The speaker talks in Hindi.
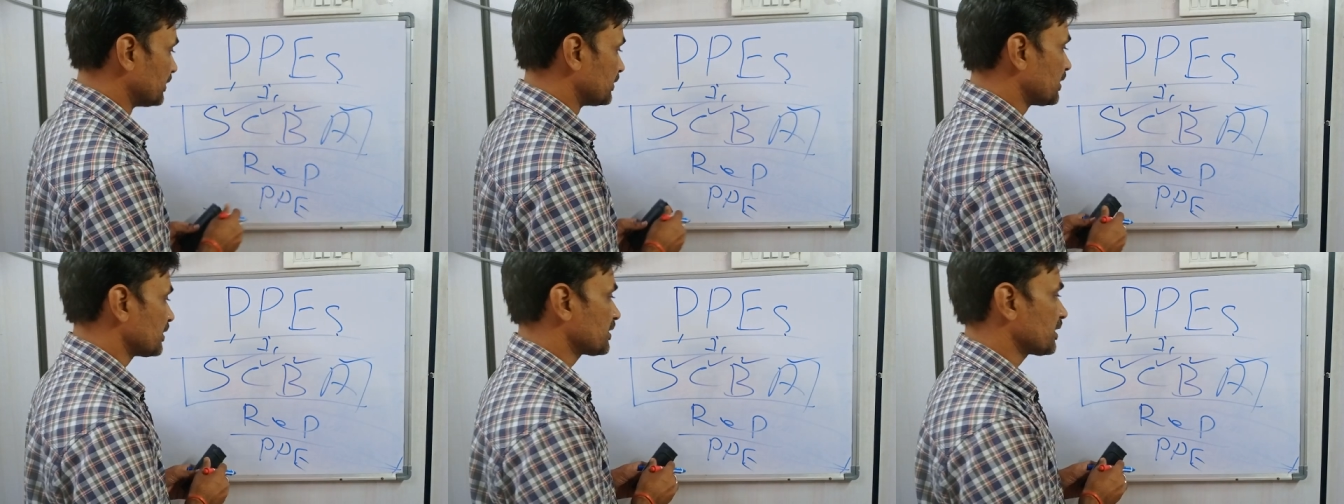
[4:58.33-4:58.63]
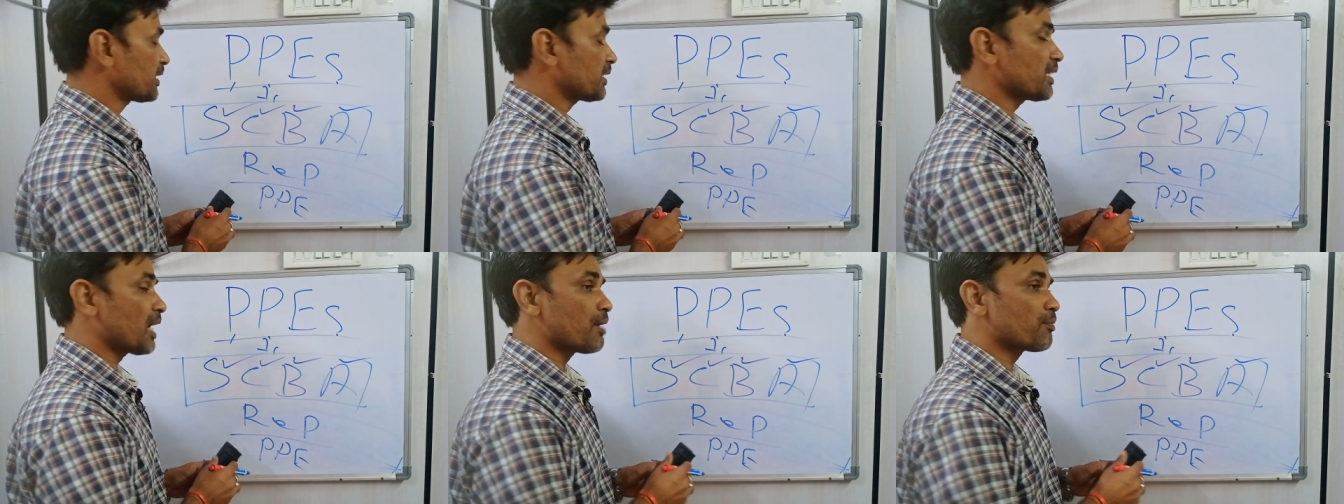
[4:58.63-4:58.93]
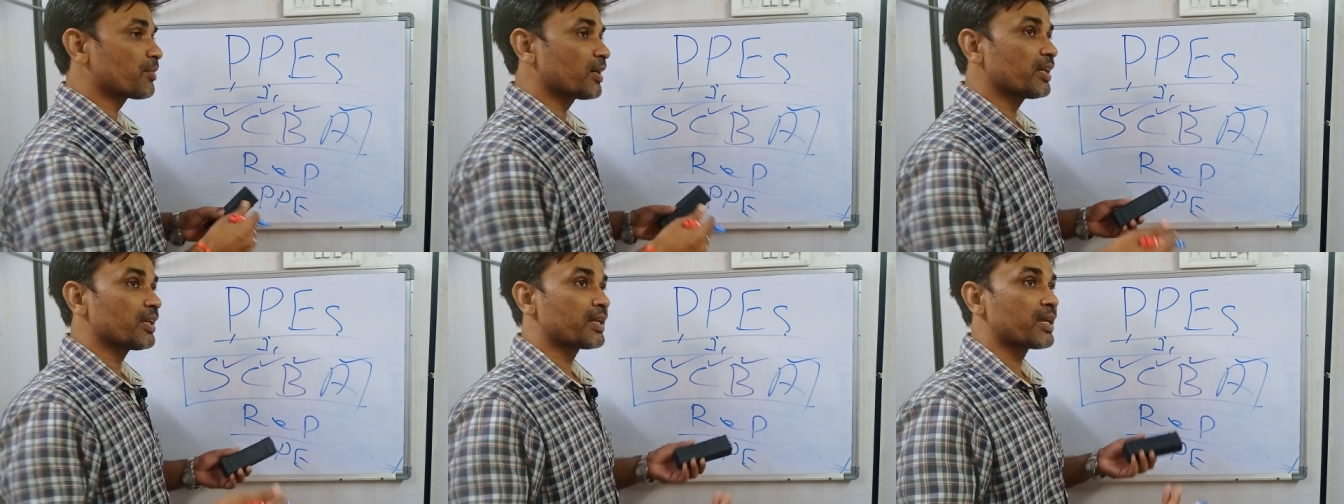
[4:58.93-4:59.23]
जैसे कि
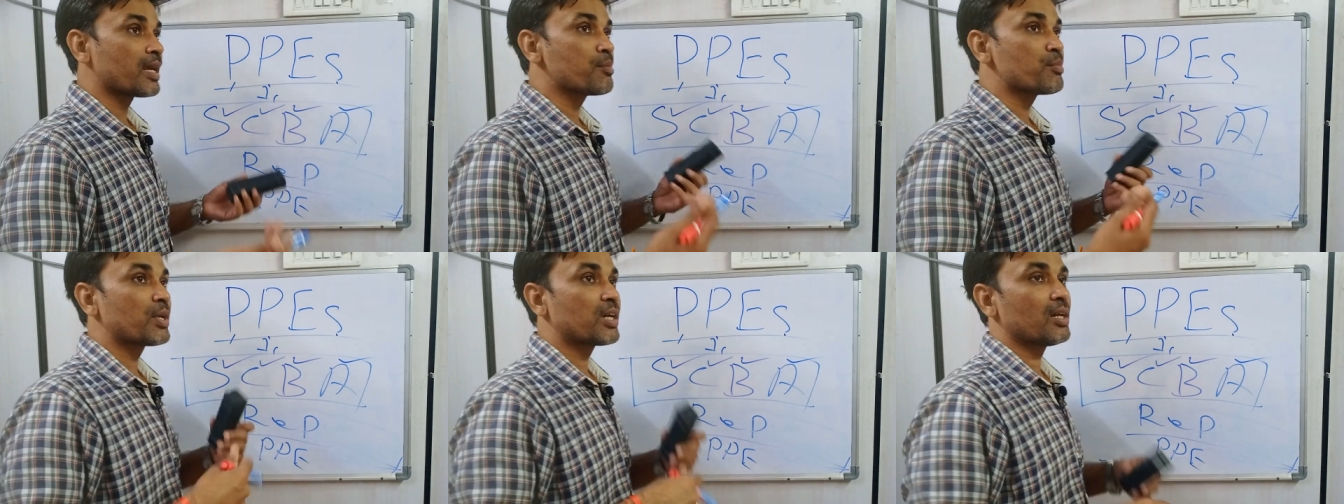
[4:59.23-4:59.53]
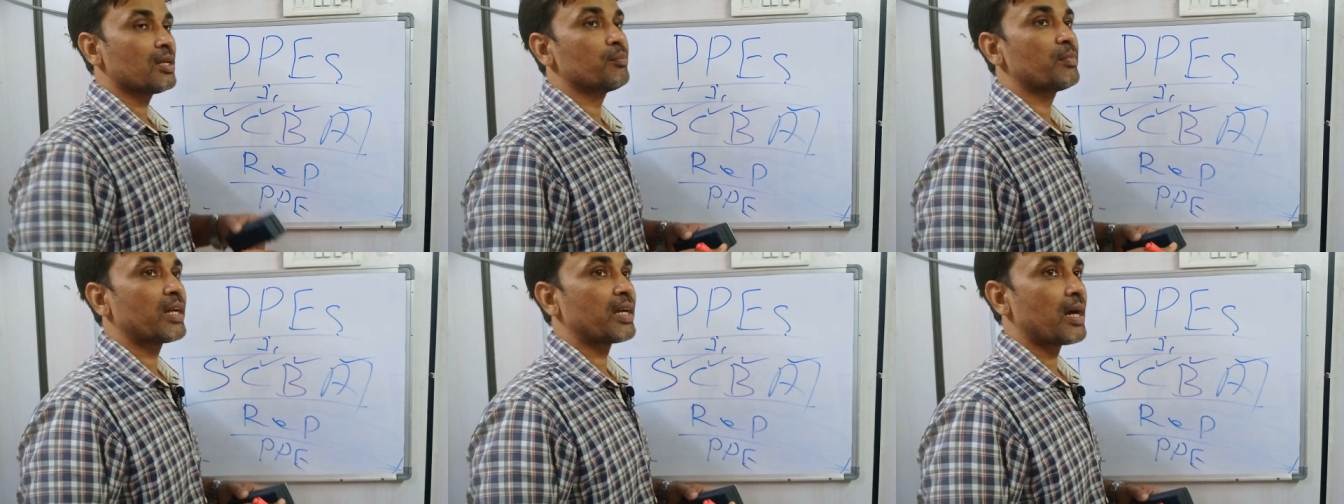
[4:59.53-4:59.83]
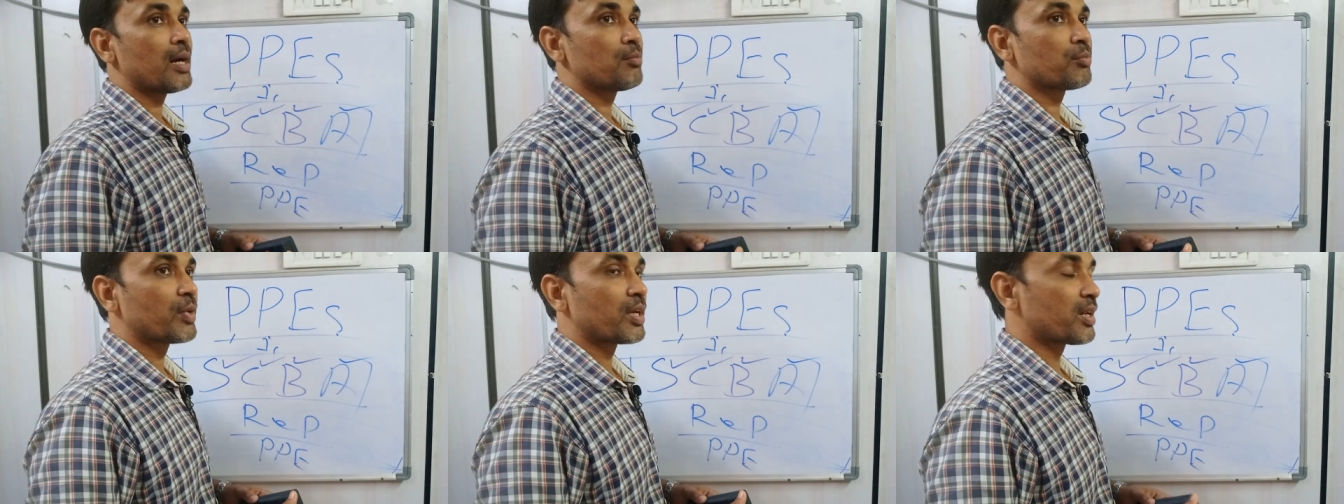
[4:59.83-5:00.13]
आप कहीं केमिकल में
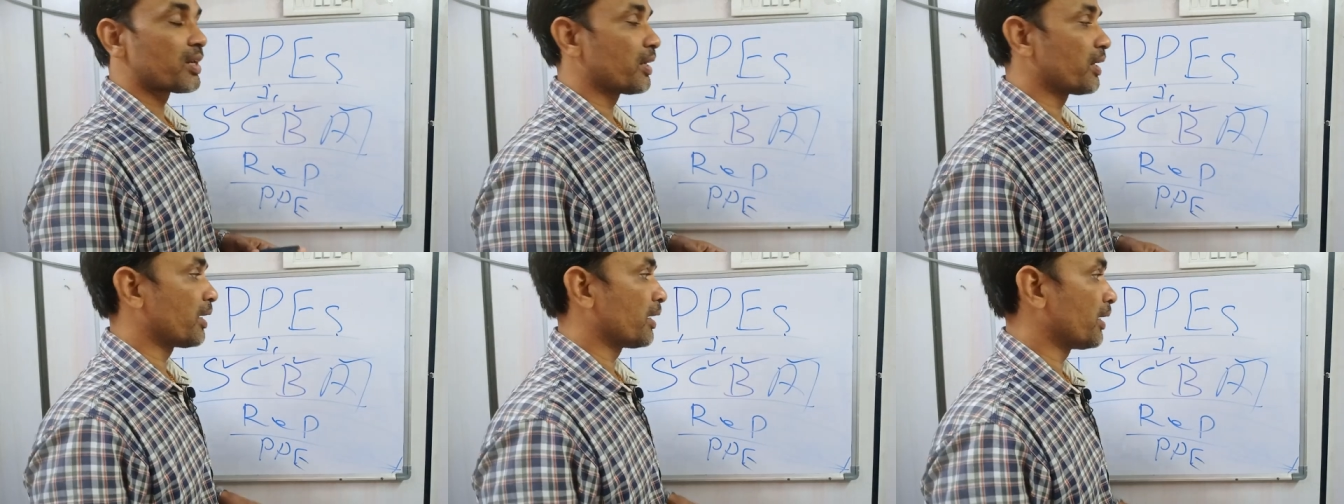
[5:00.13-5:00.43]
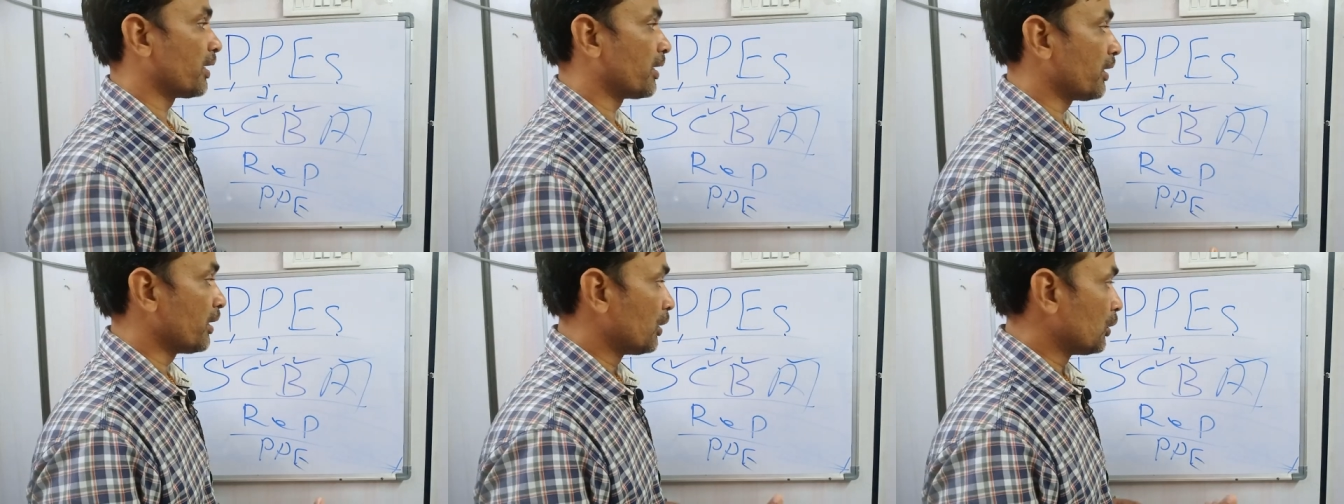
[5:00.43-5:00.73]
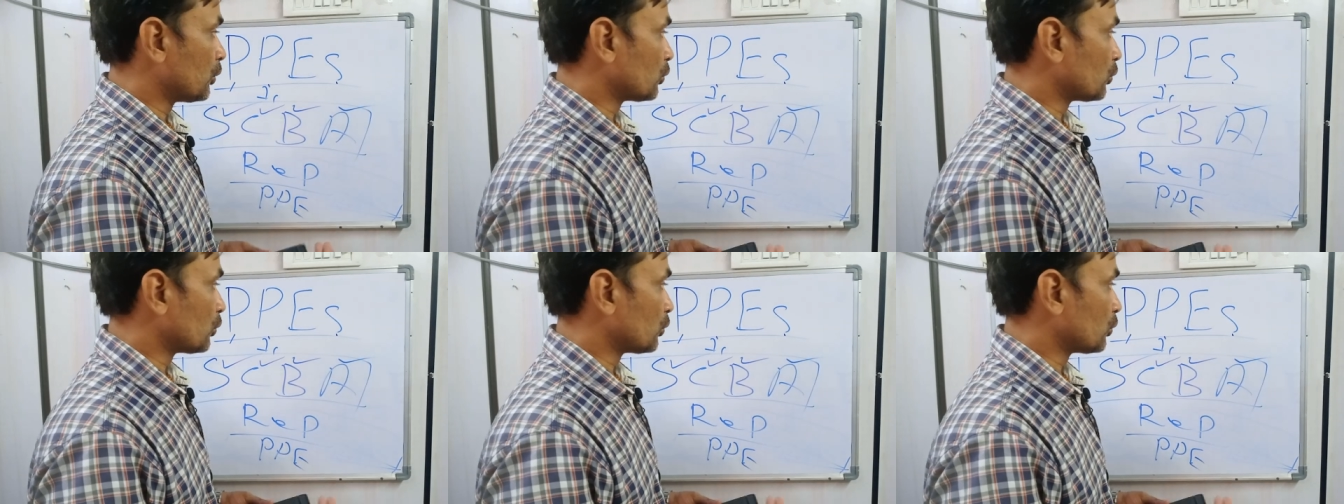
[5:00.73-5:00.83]
काम कर रहे हैं